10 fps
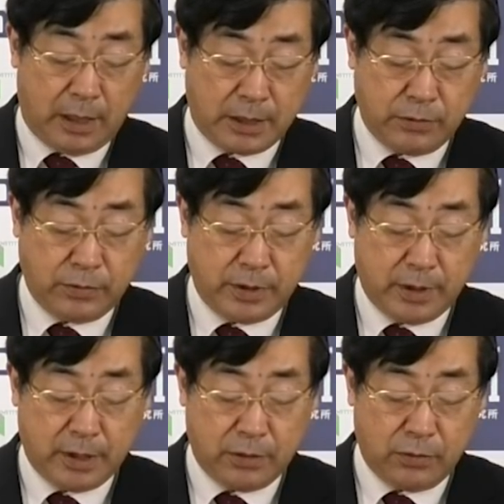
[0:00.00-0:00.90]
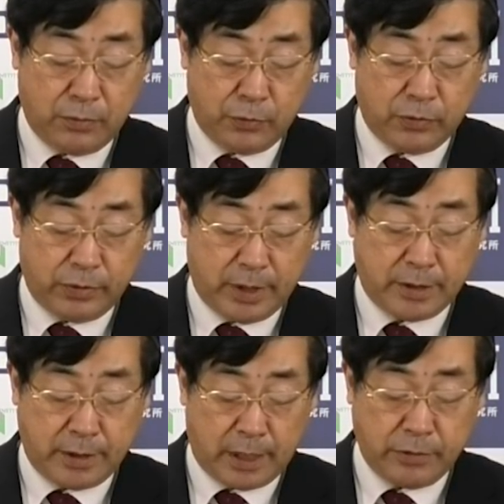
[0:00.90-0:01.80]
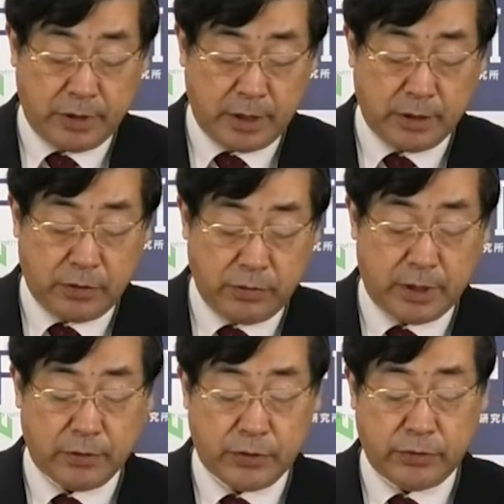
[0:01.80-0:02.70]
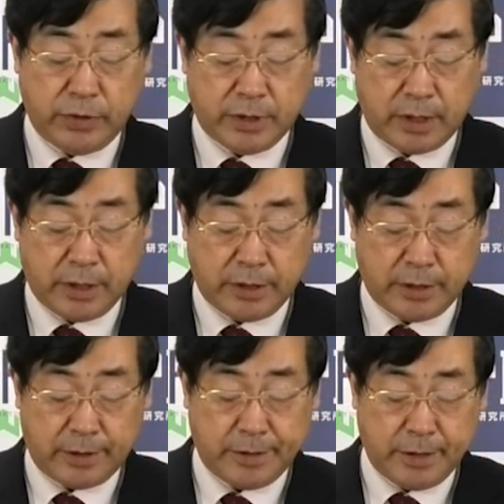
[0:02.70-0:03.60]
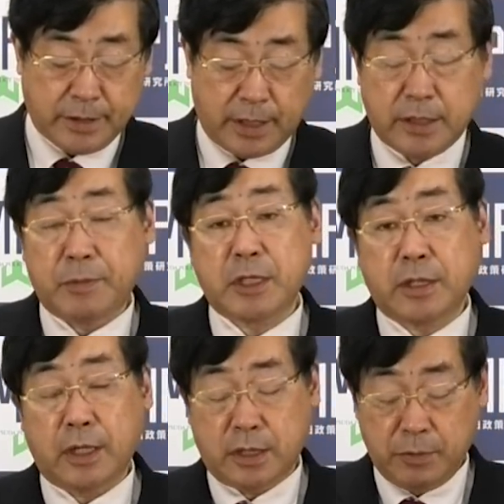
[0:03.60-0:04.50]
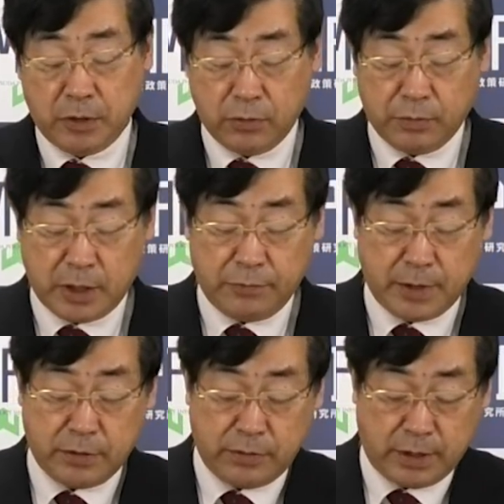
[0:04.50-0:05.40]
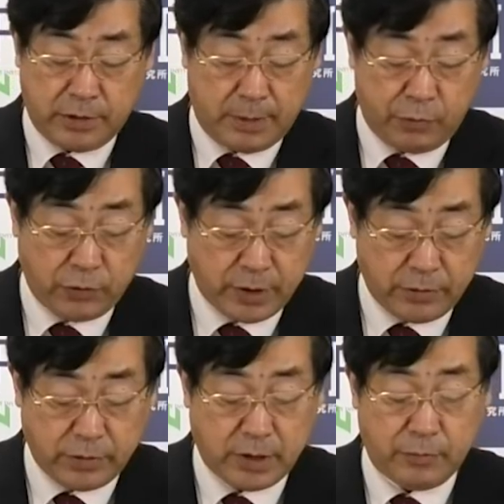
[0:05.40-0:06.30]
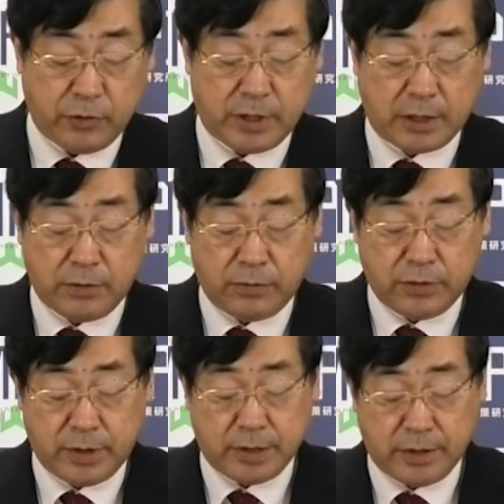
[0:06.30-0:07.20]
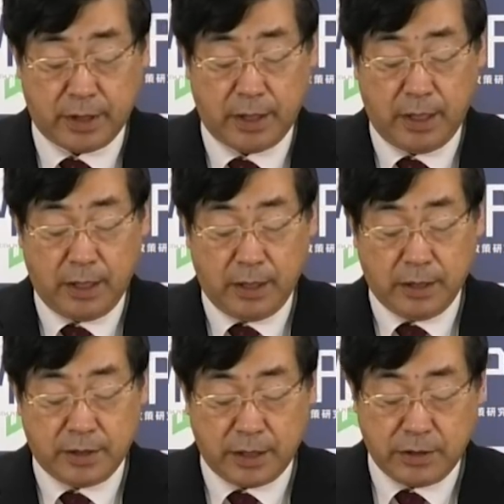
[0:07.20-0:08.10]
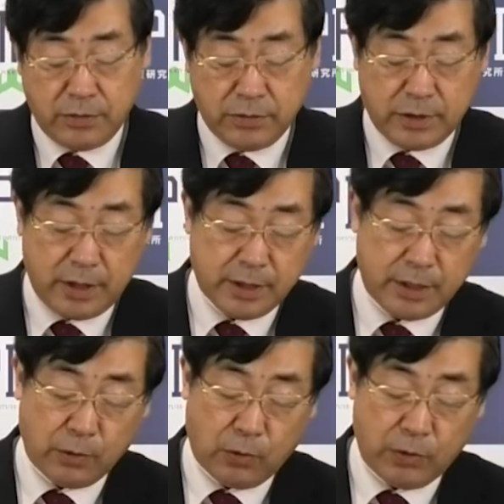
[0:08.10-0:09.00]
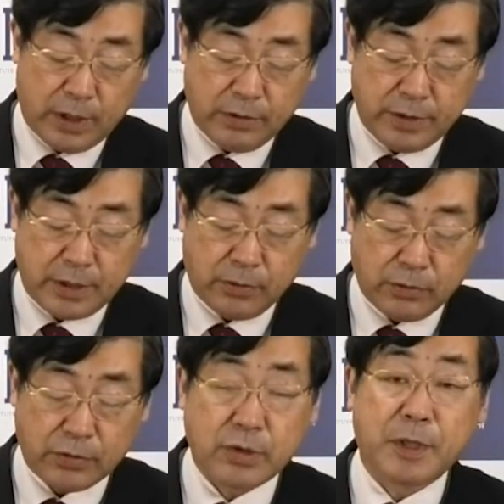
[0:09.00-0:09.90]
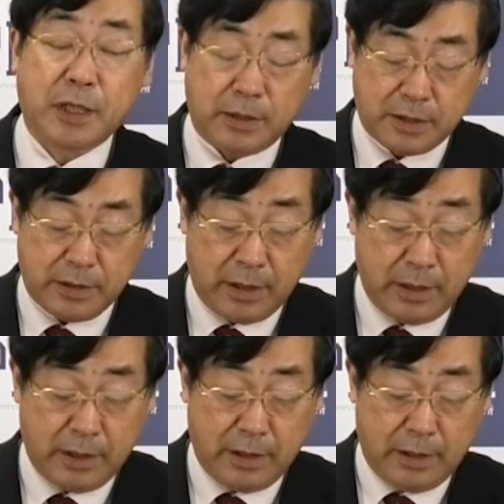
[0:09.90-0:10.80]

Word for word: 麻生政権の下で、あの2009年の衆院選に際しまして、自民党のマニフェスト作成プロジェクトチームの座長としてですね、世襲制限を公約に入れることを進めたんですね。